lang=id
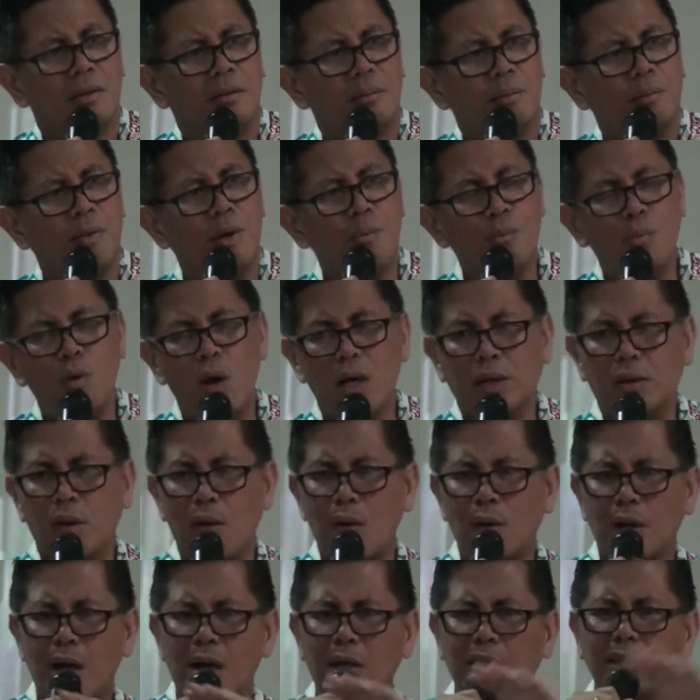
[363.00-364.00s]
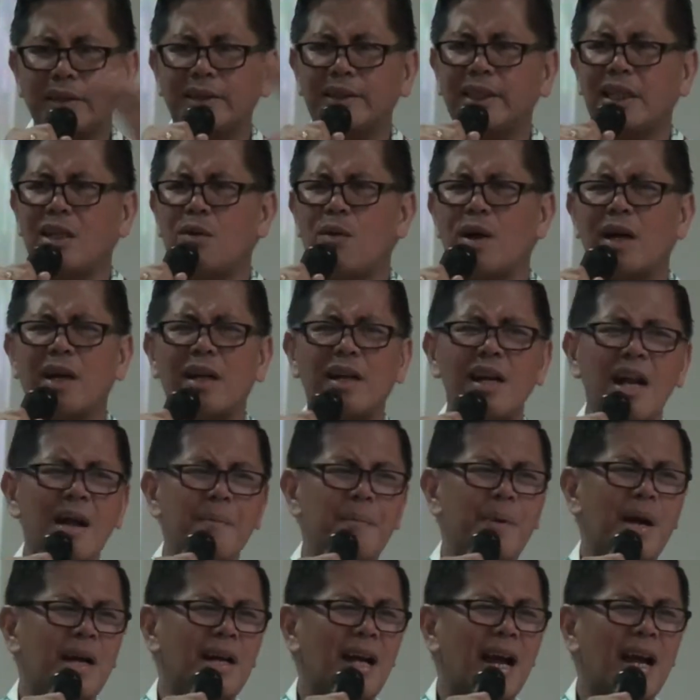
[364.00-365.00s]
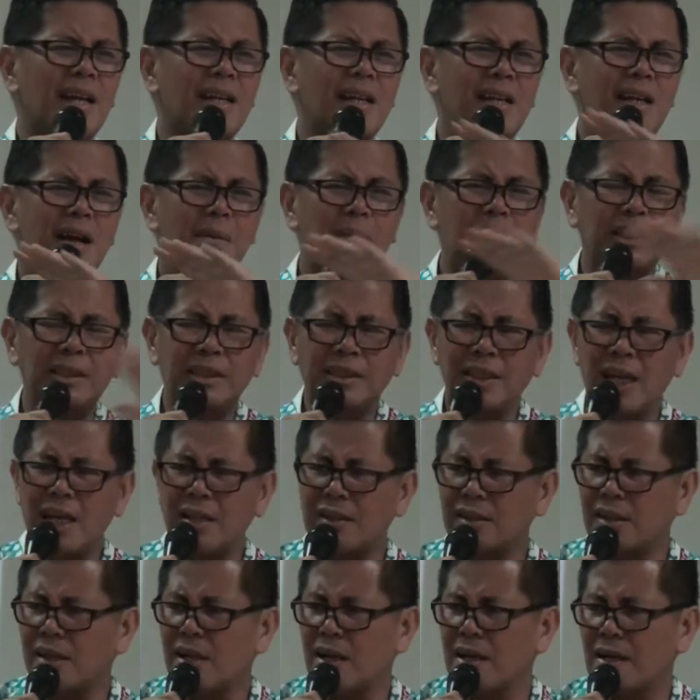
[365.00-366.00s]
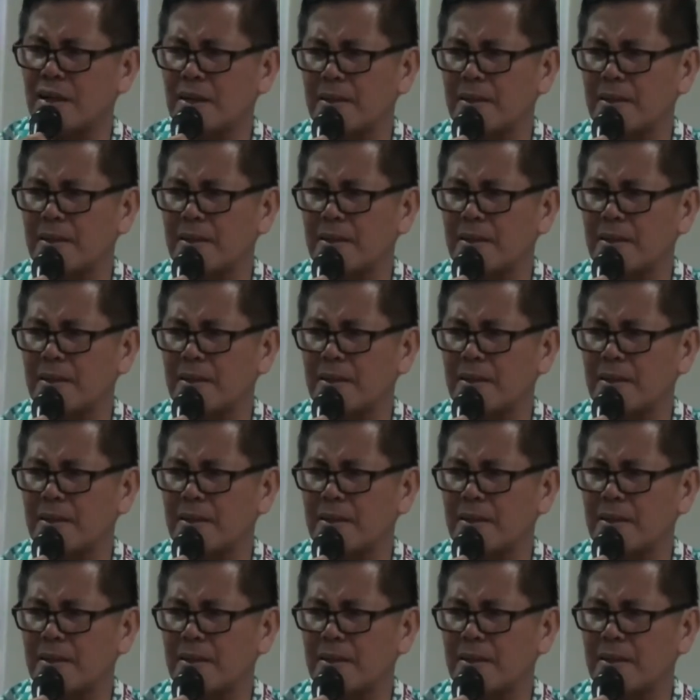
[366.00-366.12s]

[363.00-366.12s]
membuat orang kecewa karena apa? Gak ada damai sejahtera.